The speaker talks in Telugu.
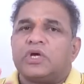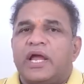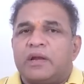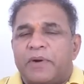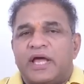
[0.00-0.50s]
సో
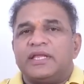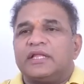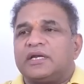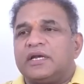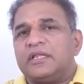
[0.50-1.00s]
ఆయన
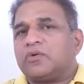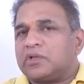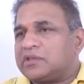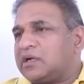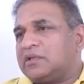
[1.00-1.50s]
పాదయాత్ర అనేది
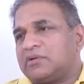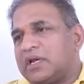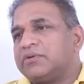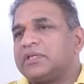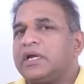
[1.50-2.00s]
కొత్త కాదు
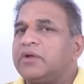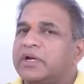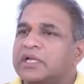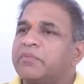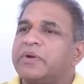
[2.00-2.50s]
రేవంత్ రెడ్డి
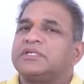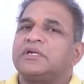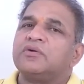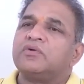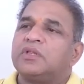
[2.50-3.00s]
వర్కింగ్
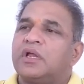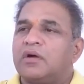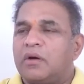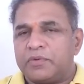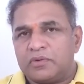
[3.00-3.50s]
ప్రెసిడెంట్
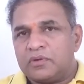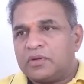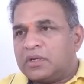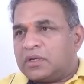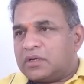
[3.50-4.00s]
హోదాలో అప్పుడు
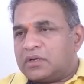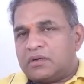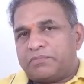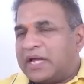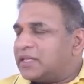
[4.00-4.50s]

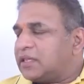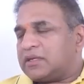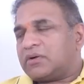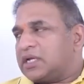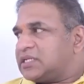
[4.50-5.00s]

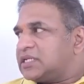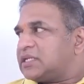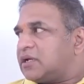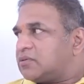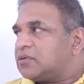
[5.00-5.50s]
పాదయాత్ర కూడా
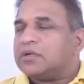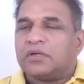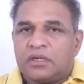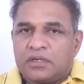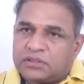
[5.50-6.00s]
చేశారు
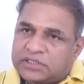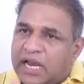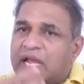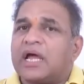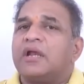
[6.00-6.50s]

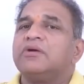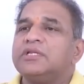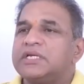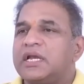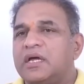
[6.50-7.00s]
చాలా కాలం
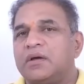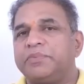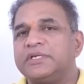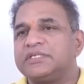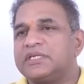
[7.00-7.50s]
నుంచి ఆయన
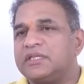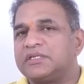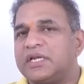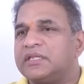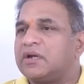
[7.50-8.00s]
పీసీసీ
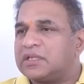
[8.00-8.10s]
అధ్యక్షుడు అయిన